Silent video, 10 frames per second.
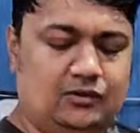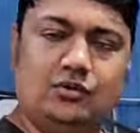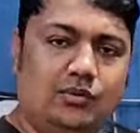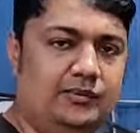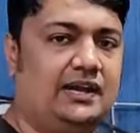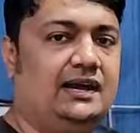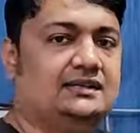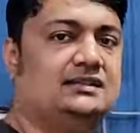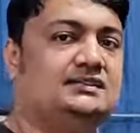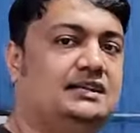একটু ভূমিকা
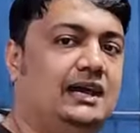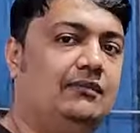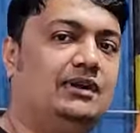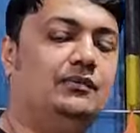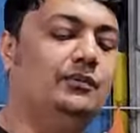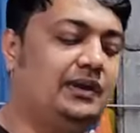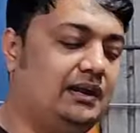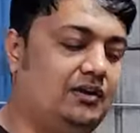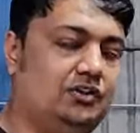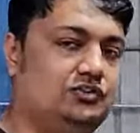আছে যে ড্রাইভারের
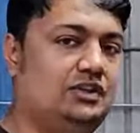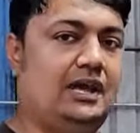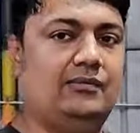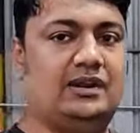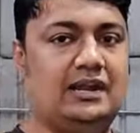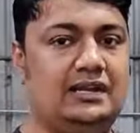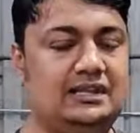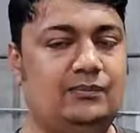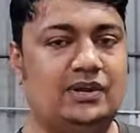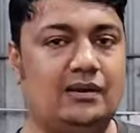ভূমিকাটা হলো যদি ড্রাইভার রেডি
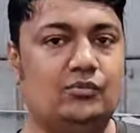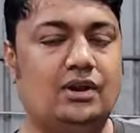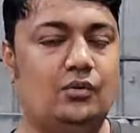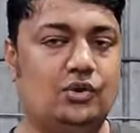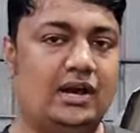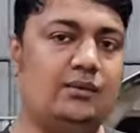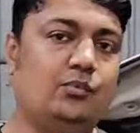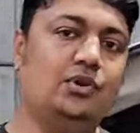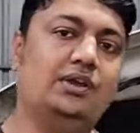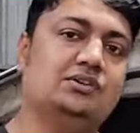যে পিক আপগুলো উঠার
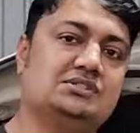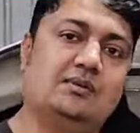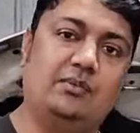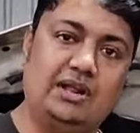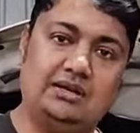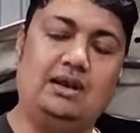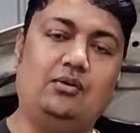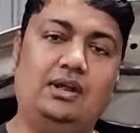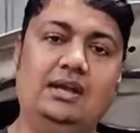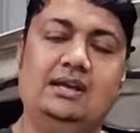পরে হচ্ছে ব্রেকটা
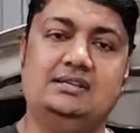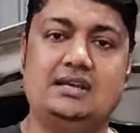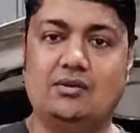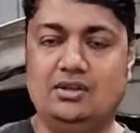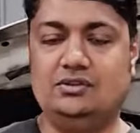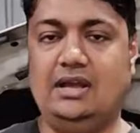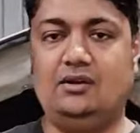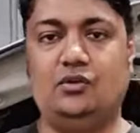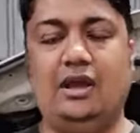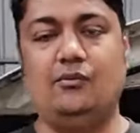করে সেগুলো যদি
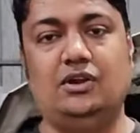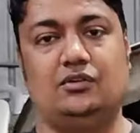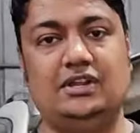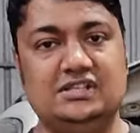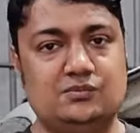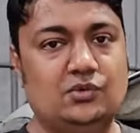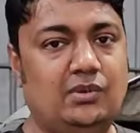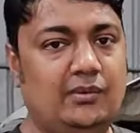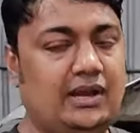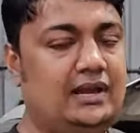একটু অ্যাভয়েড করে
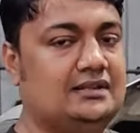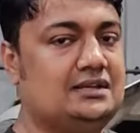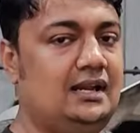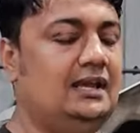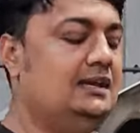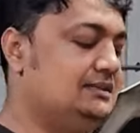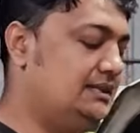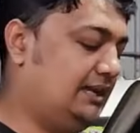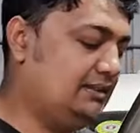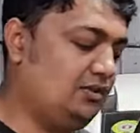স্মুথভাবে গাড়িটা চালায়
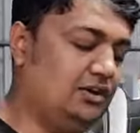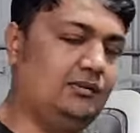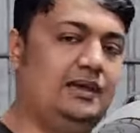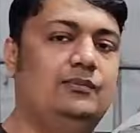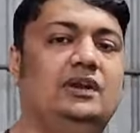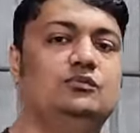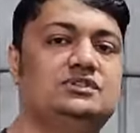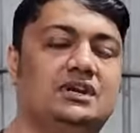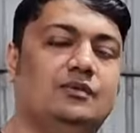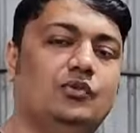সেক্ষেত্রে হয়তো এই ব্রেক
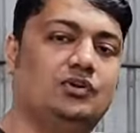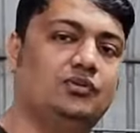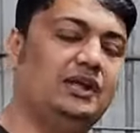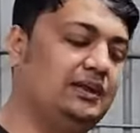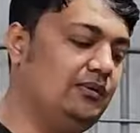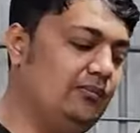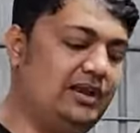বুস্টারের মোটরগুলো কিংবা